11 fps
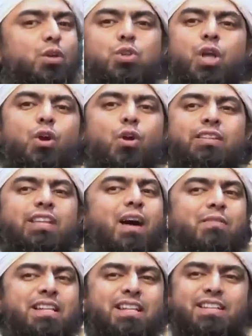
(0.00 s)
उसे कोई
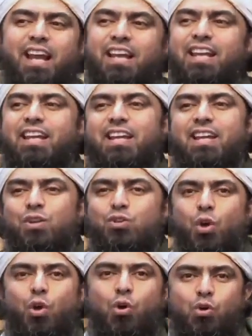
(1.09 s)
किताब नहीं दी जाएगी
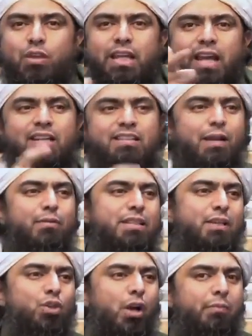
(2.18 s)
जो लोगों को देगा सिलेबस
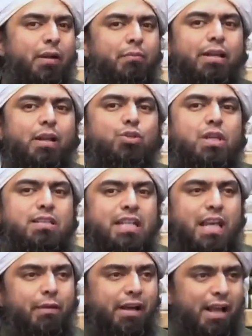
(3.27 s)
के तौर पे बल्कि उसके
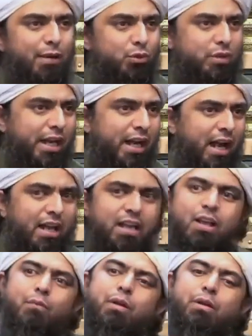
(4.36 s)
सीने पे कलाम उतरेगा
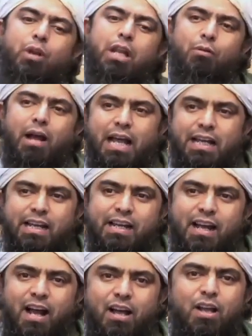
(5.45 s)
फिर वो लिखवाया
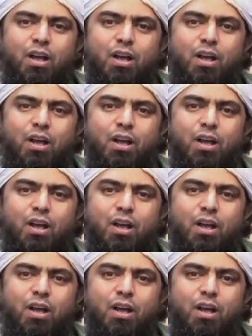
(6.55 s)
करेगा